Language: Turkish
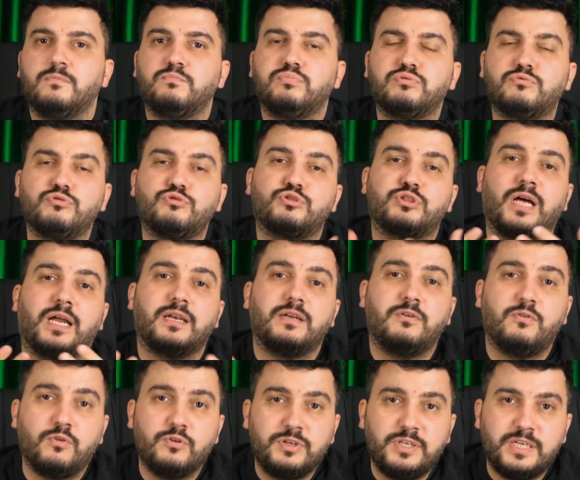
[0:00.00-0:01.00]
Bu
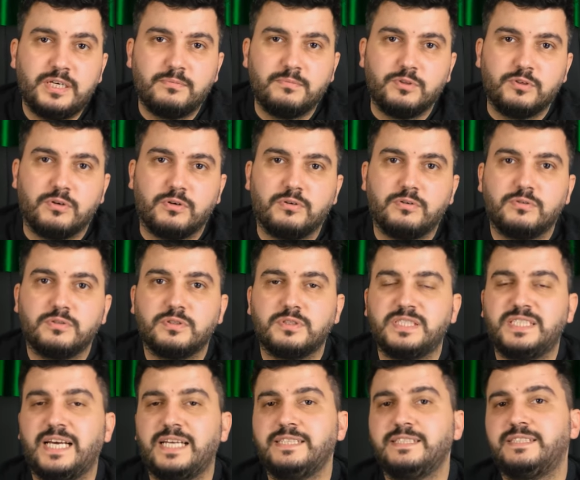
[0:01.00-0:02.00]
tuşlarla oynayamıyor.
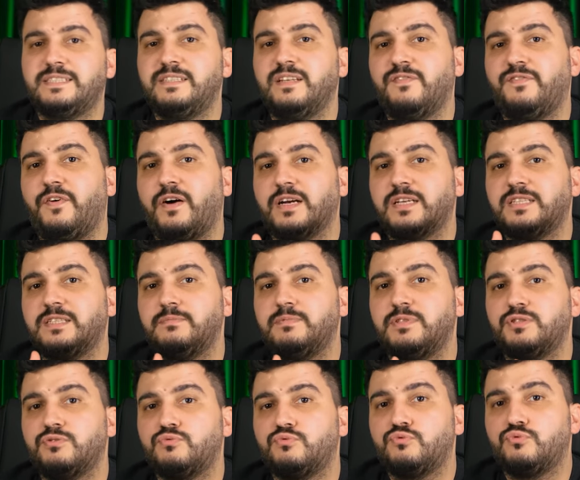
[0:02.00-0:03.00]
Kendisine farklı
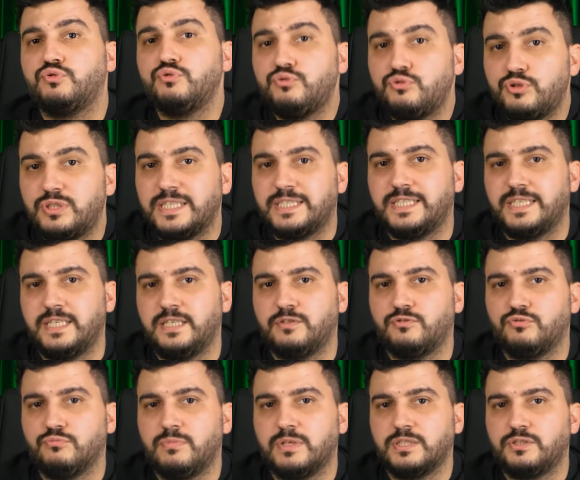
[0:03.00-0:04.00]
bir tuş seçeneği
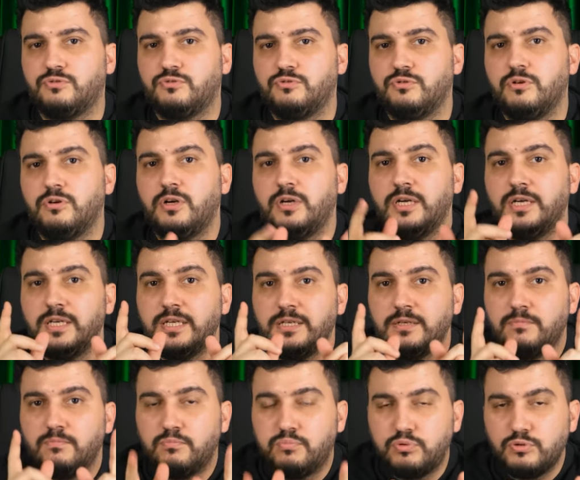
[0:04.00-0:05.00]
sunmak istiyor.
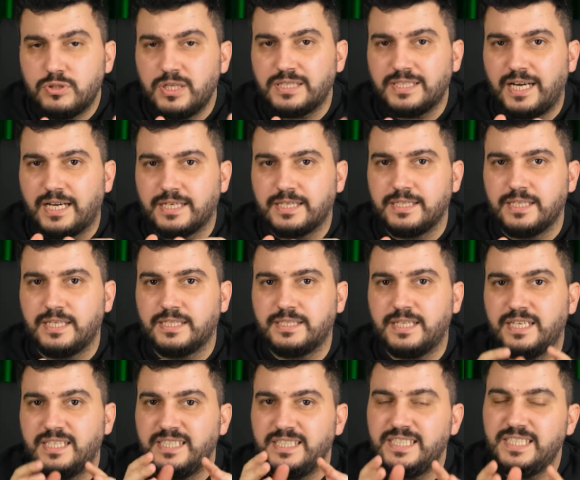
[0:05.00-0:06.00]
Burada da
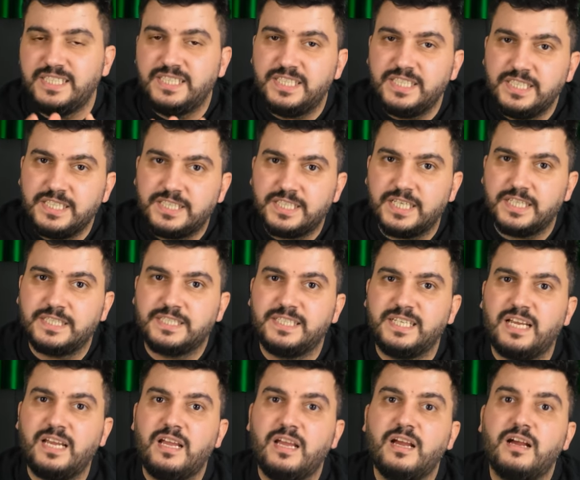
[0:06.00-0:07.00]
arkadaşlar işin
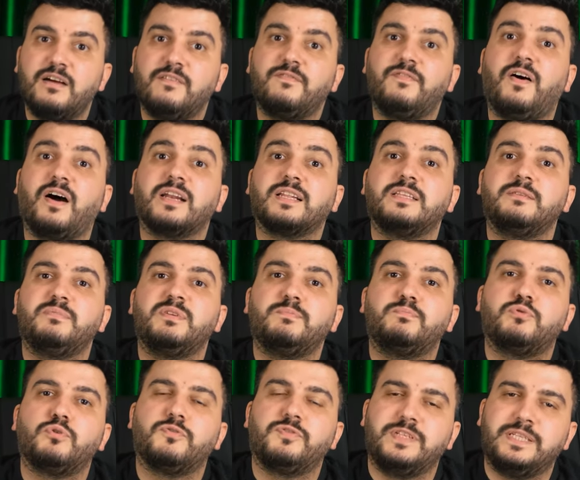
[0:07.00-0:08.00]
içerisine farklı
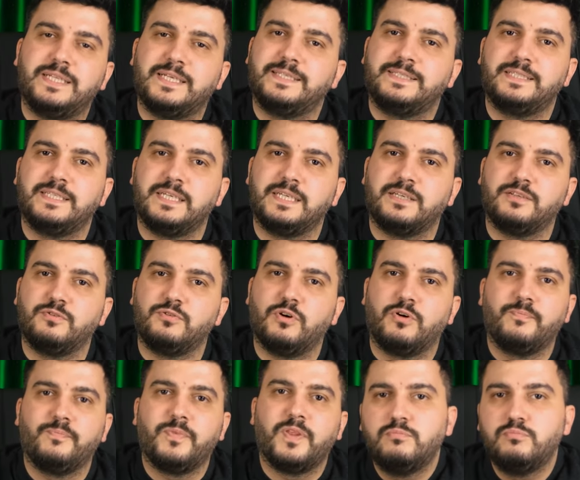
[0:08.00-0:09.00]
bir profil desteği
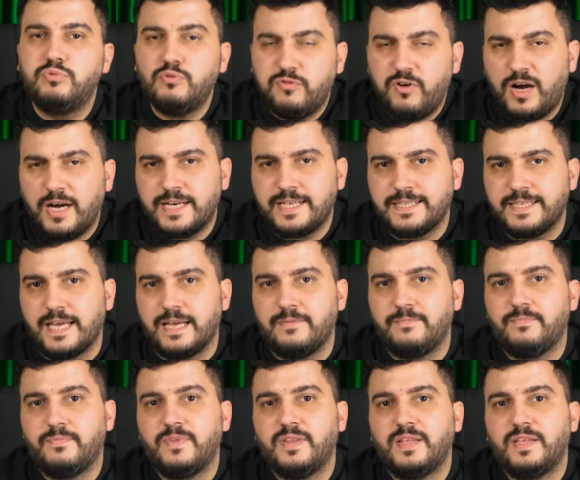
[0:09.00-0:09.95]
giriyor. Bu farede